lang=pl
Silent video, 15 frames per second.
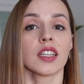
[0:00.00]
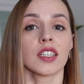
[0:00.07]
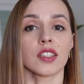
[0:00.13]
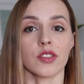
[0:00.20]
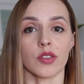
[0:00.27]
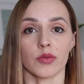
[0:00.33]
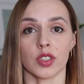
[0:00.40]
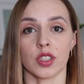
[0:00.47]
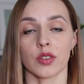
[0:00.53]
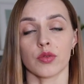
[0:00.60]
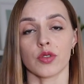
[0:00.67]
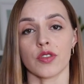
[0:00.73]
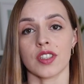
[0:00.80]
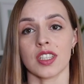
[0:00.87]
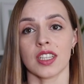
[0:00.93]
E, są takie
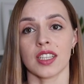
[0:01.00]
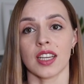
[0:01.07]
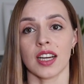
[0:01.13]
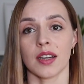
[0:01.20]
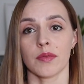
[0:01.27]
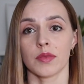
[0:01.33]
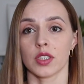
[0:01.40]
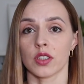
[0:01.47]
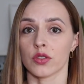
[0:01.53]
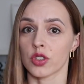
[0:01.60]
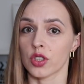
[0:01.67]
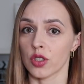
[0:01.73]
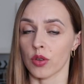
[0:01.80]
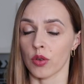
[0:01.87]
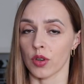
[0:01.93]
urządzenia, my
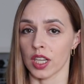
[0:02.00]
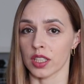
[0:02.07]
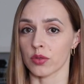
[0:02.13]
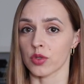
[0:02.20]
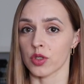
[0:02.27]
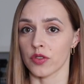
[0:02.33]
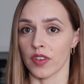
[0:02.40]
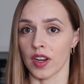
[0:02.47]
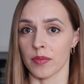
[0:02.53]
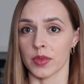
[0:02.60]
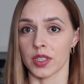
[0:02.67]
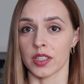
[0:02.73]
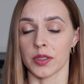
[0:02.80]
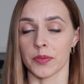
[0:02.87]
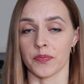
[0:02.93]
od kilku lat
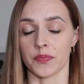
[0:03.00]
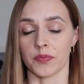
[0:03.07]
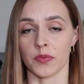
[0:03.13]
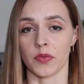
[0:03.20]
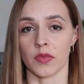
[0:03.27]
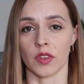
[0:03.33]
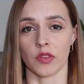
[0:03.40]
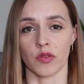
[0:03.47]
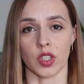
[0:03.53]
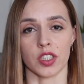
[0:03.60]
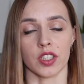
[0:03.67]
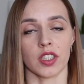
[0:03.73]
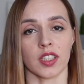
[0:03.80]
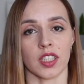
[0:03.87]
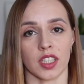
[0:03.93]
używamy mm,
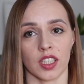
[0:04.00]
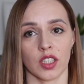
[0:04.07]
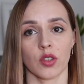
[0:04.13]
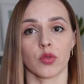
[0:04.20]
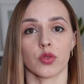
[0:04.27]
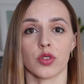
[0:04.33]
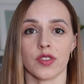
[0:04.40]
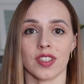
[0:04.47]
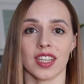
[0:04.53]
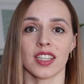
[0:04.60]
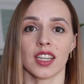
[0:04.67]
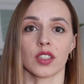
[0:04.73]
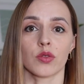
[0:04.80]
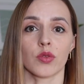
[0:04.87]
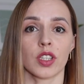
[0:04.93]
właśnie takiego
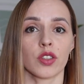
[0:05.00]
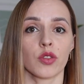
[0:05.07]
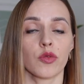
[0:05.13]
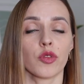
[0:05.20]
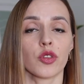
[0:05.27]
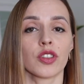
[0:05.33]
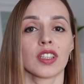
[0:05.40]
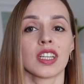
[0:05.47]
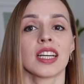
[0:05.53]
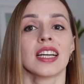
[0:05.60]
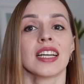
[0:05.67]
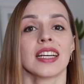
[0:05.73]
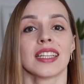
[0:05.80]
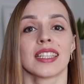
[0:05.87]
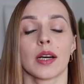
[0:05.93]
urządzenia, które tą wodę
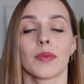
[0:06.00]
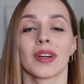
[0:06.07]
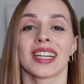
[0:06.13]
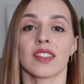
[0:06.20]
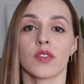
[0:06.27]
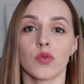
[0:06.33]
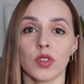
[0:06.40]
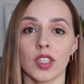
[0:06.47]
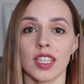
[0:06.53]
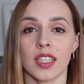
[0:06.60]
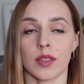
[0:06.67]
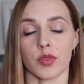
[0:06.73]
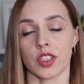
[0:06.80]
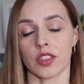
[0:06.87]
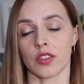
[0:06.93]
nam gazuje,
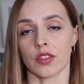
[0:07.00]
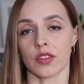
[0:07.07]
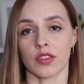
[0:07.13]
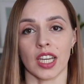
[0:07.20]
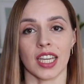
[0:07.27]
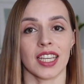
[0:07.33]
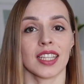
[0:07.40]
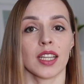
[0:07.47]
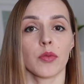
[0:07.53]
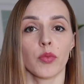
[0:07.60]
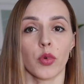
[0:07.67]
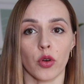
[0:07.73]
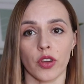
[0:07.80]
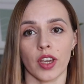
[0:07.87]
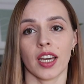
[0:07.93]
tam się tylko daje
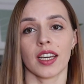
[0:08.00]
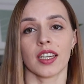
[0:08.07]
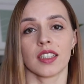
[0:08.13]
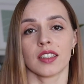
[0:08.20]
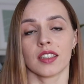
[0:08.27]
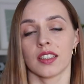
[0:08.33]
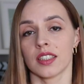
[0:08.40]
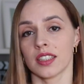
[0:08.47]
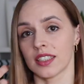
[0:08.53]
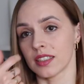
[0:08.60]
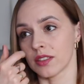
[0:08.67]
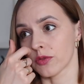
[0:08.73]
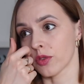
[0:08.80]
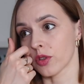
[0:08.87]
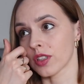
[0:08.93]
naboje i
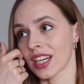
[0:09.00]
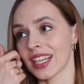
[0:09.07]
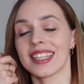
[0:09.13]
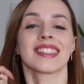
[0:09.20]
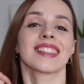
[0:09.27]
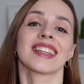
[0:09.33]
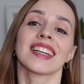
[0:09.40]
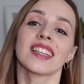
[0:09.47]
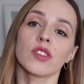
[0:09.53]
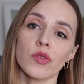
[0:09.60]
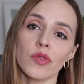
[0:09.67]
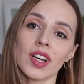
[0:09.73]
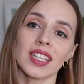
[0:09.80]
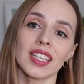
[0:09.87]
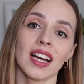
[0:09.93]
woda jest
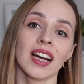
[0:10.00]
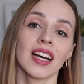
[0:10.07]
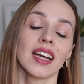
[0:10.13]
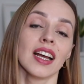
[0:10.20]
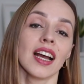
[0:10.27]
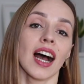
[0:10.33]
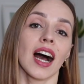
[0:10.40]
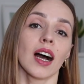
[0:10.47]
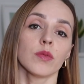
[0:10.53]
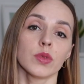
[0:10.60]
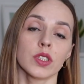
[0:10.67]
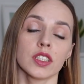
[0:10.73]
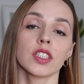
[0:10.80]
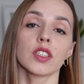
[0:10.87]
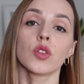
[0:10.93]
gazowana, a
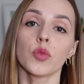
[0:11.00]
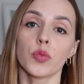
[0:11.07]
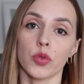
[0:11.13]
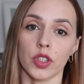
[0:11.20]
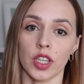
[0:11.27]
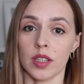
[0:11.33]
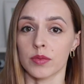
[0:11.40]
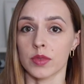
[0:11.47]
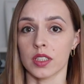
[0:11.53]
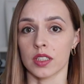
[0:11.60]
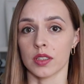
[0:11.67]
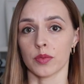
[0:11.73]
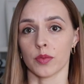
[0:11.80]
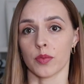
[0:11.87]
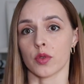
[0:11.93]
my nie
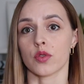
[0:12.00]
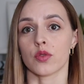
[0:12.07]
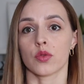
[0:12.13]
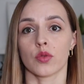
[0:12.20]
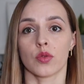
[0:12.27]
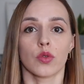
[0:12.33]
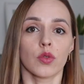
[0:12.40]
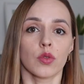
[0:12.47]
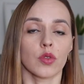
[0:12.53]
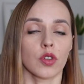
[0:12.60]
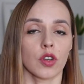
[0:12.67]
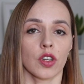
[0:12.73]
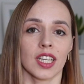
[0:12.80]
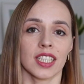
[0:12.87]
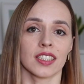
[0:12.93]
kupujemy po prostu
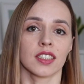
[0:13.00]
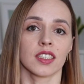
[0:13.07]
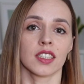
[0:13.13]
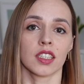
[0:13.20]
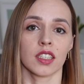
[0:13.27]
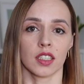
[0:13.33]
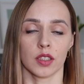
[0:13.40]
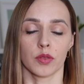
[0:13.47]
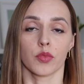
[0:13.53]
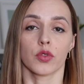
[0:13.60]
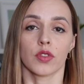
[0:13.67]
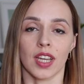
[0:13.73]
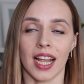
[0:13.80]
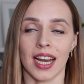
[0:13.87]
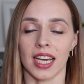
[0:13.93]
kolejnych
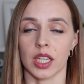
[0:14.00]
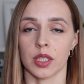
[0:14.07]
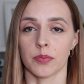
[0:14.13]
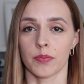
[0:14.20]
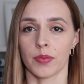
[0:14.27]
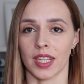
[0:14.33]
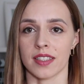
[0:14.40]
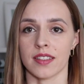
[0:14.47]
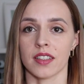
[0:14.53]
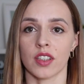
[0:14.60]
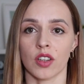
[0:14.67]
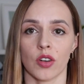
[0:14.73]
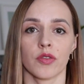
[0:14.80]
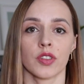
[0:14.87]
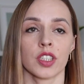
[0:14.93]
butelek
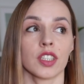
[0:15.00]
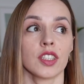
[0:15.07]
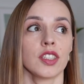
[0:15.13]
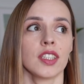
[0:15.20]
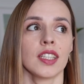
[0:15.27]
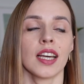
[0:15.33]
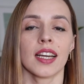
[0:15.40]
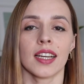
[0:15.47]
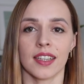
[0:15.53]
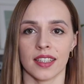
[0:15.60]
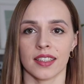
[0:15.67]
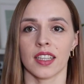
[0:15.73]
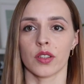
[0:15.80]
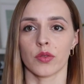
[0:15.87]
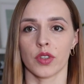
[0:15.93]
plastikowych i nie
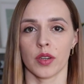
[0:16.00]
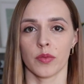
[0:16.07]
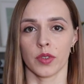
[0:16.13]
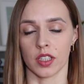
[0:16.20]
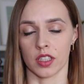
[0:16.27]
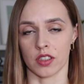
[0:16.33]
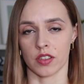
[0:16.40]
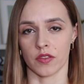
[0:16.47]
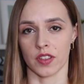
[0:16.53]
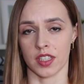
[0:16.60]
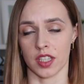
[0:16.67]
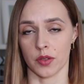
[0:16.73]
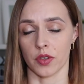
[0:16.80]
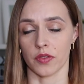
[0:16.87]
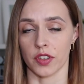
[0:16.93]
generujemy jeszcze
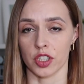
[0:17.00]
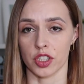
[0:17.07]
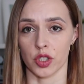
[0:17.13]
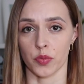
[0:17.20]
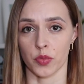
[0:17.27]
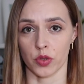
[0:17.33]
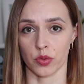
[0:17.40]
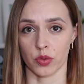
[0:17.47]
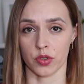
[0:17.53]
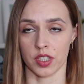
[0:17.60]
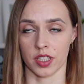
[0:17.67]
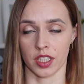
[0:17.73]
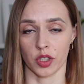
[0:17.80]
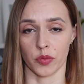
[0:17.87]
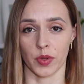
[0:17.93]
więcej, większej
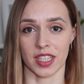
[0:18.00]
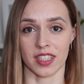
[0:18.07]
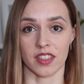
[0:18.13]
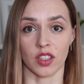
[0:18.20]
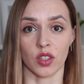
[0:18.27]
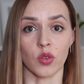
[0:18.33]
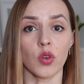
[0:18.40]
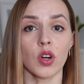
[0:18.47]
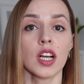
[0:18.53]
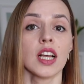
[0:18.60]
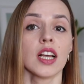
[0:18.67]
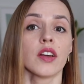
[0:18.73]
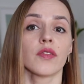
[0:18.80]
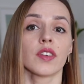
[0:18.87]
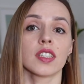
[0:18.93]
produkcji tego plastiku,
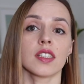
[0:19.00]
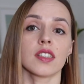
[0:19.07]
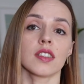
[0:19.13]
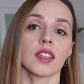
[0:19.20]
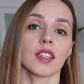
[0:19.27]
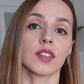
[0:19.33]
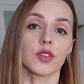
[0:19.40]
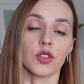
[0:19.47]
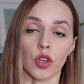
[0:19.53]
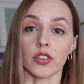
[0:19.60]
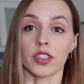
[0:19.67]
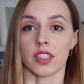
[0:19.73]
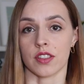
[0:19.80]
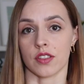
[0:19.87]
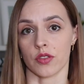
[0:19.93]
więc e,
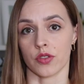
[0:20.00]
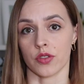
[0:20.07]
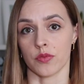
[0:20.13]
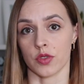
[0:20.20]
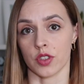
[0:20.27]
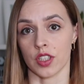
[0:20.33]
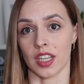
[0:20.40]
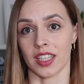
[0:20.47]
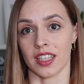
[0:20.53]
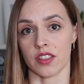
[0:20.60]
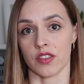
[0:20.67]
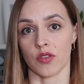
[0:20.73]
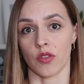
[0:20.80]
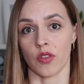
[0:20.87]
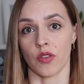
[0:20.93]
to jest coś, myślę, na
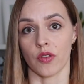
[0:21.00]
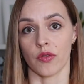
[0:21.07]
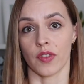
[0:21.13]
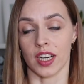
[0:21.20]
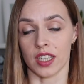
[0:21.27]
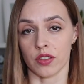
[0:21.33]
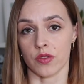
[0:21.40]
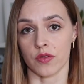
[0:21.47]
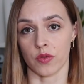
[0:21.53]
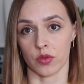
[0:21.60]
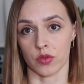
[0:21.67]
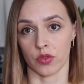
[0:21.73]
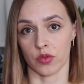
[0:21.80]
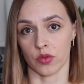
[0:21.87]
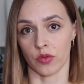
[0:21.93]
co warto
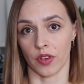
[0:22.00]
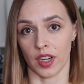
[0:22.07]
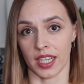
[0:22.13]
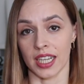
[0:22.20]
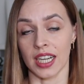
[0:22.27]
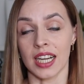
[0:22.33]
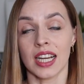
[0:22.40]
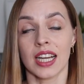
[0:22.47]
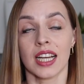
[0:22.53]
zwrócić uwagę.